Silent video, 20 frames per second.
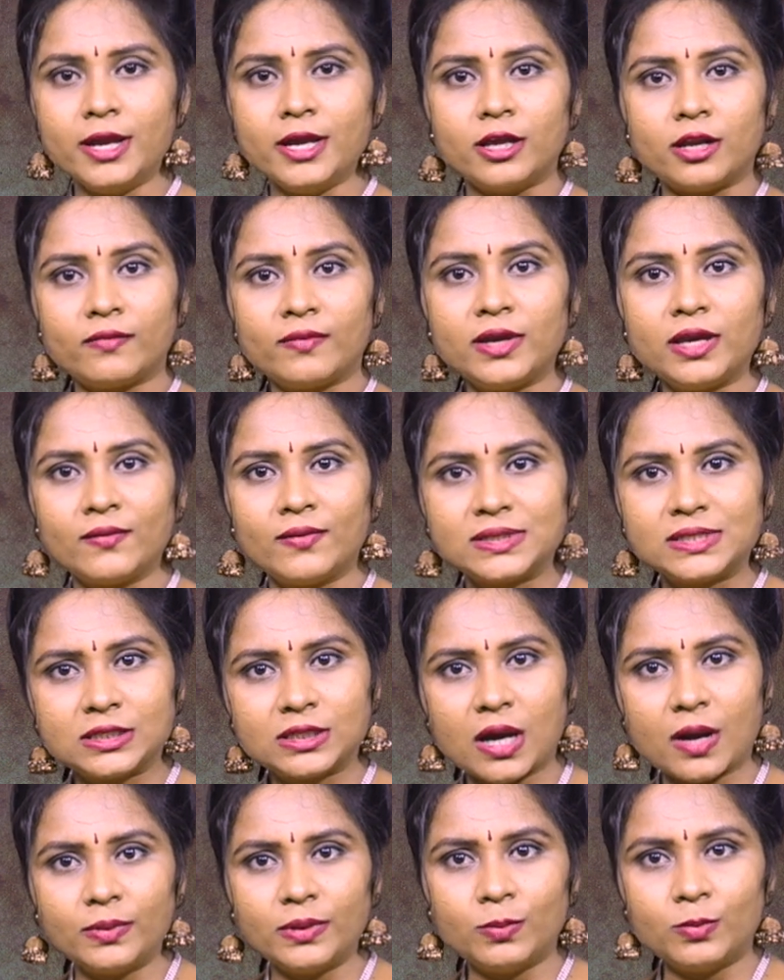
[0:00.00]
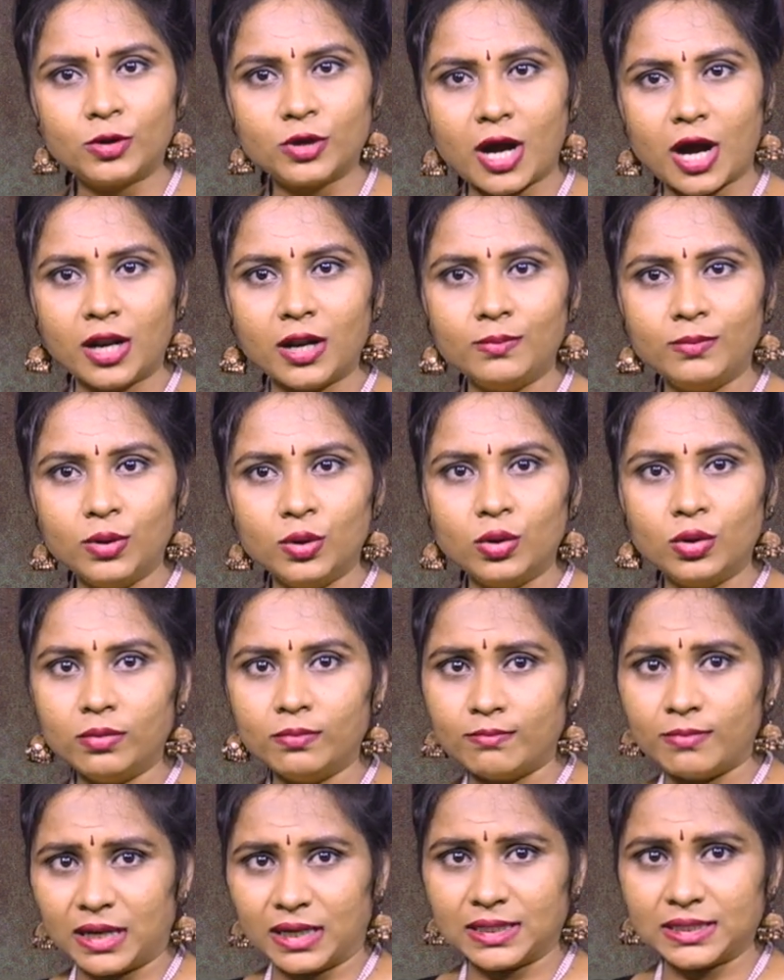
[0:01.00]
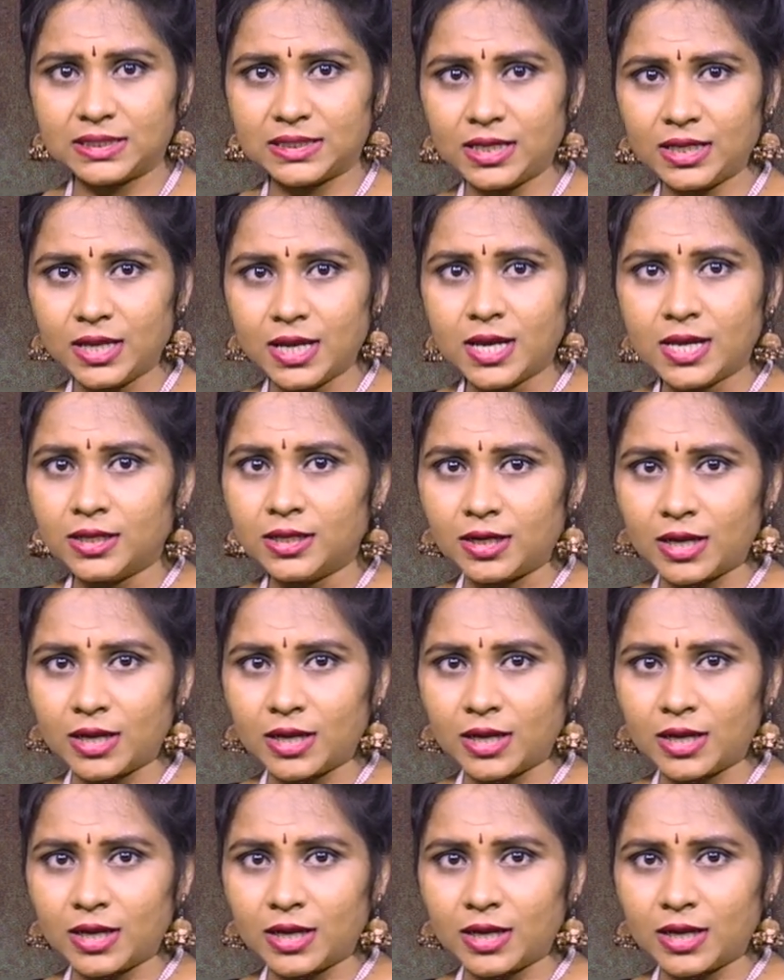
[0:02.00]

ఇరవయవ శతాబ్దపు కాలంలో భగత్ సింగ్